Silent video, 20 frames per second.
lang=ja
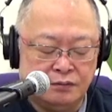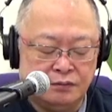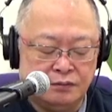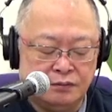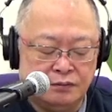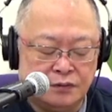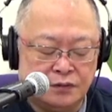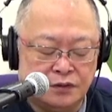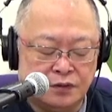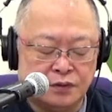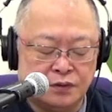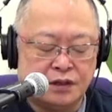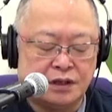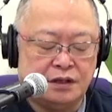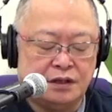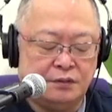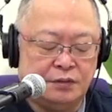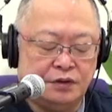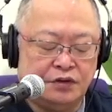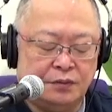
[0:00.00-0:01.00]
正直
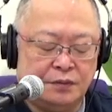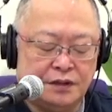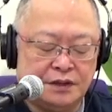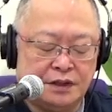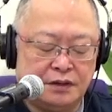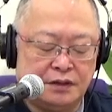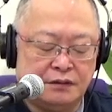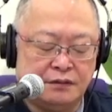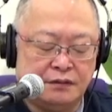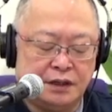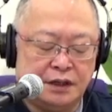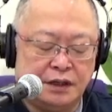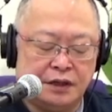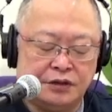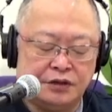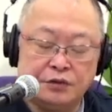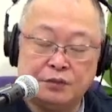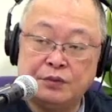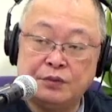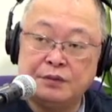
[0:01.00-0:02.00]
に認めざるを得ない
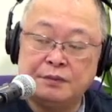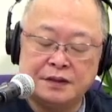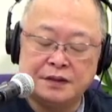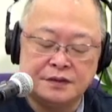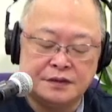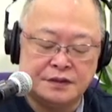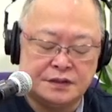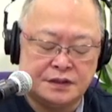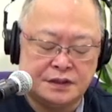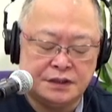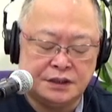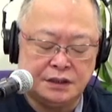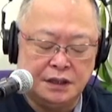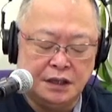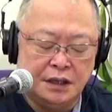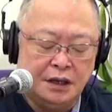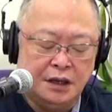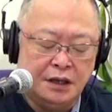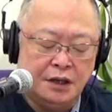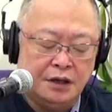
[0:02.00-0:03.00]
と思いますし、
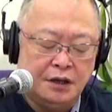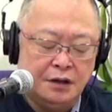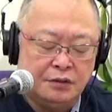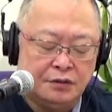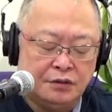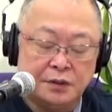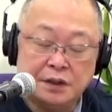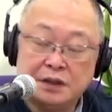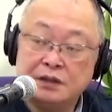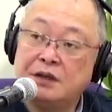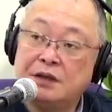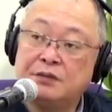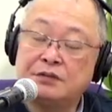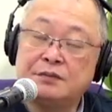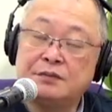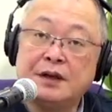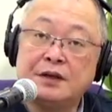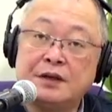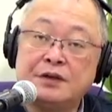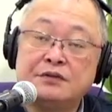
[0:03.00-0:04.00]
ごめんなさい、
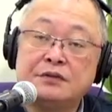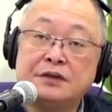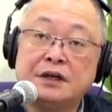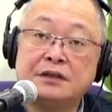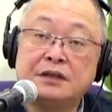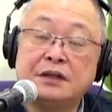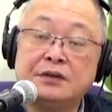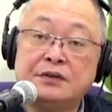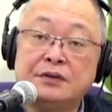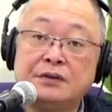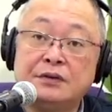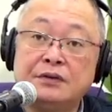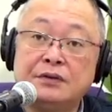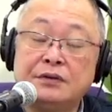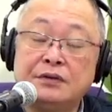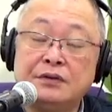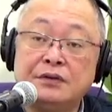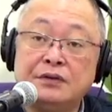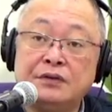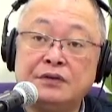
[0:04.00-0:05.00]
僕、夕方
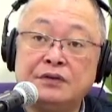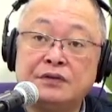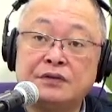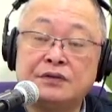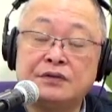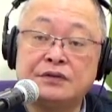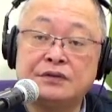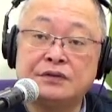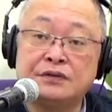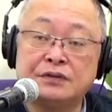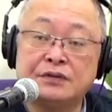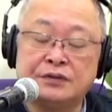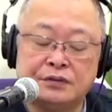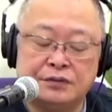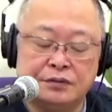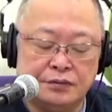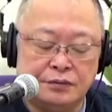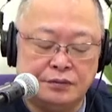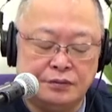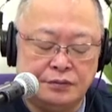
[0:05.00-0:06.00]
のニュー
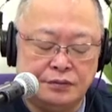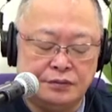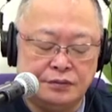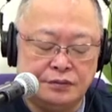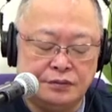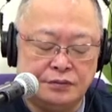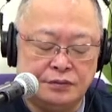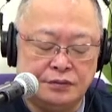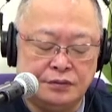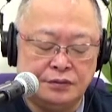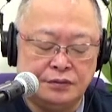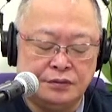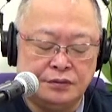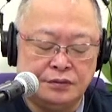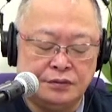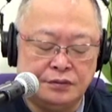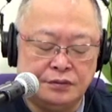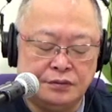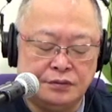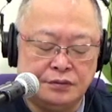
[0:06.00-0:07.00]

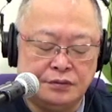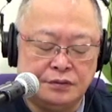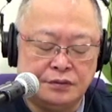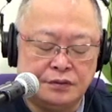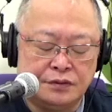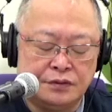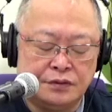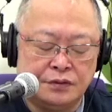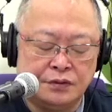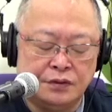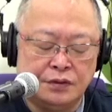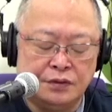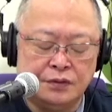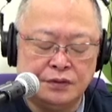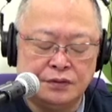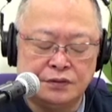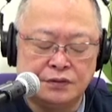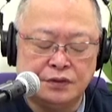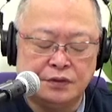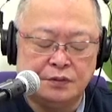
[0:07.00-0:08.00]
ス商業
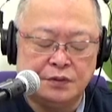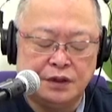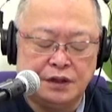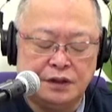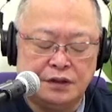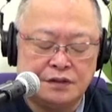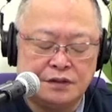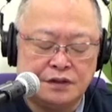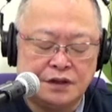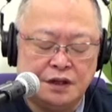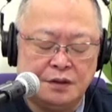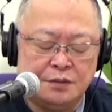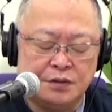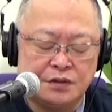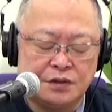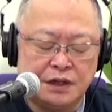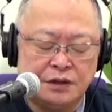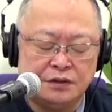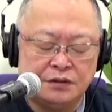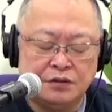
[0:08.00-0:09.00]
放送も NHK も
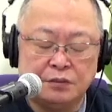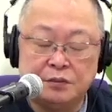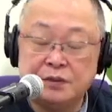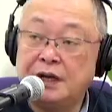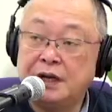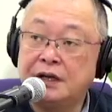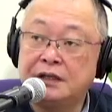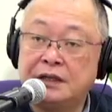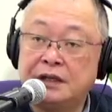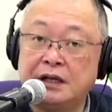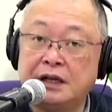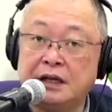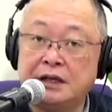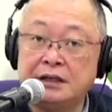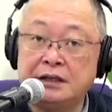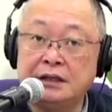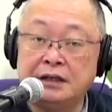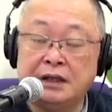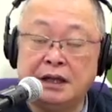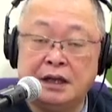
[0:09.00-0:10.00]
ちゃんと見られてない
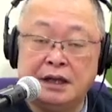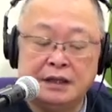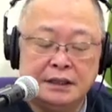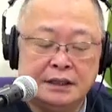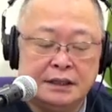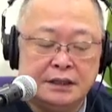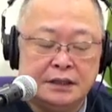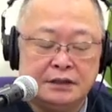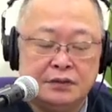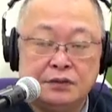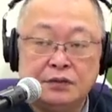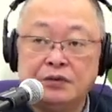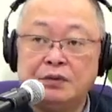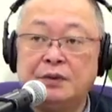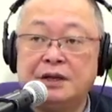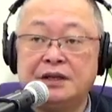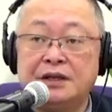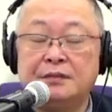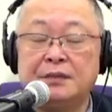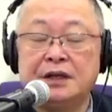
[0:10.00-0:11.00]
んで、どこ
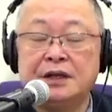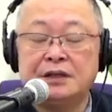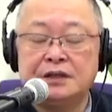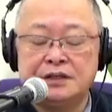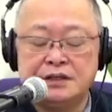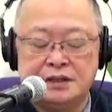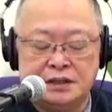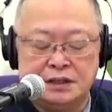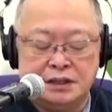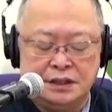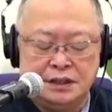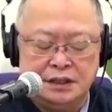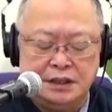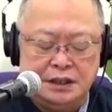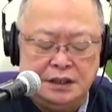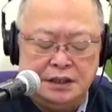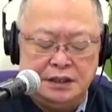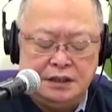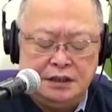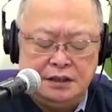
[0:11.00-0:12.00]
まで毎日、
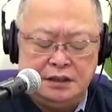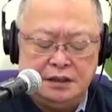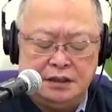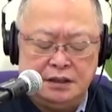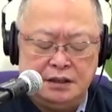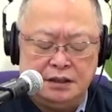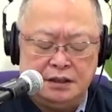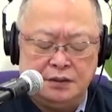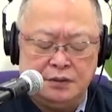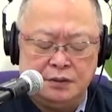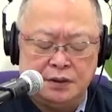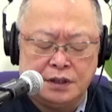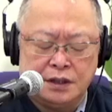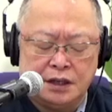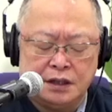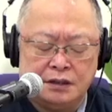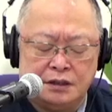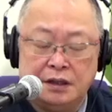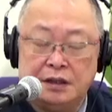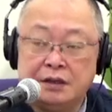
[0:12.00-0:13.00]
追いか
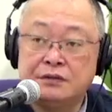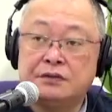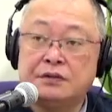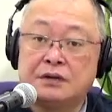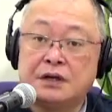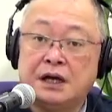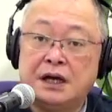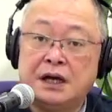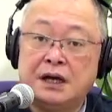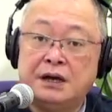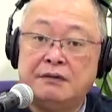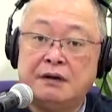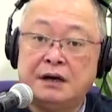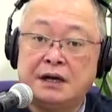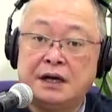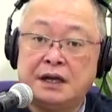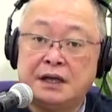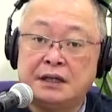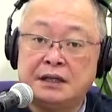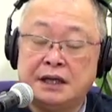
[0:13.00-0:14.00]
けているのかわ
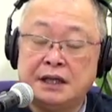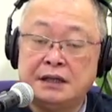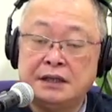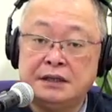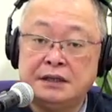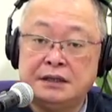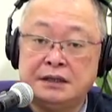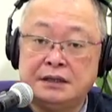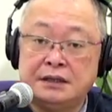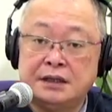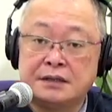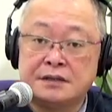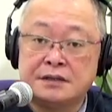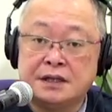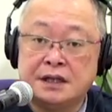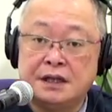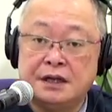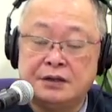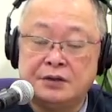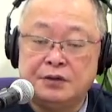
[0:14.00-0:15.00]
からないです
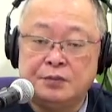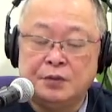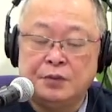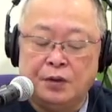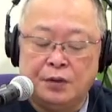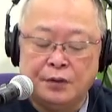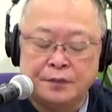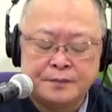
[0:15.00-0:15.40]
けれども、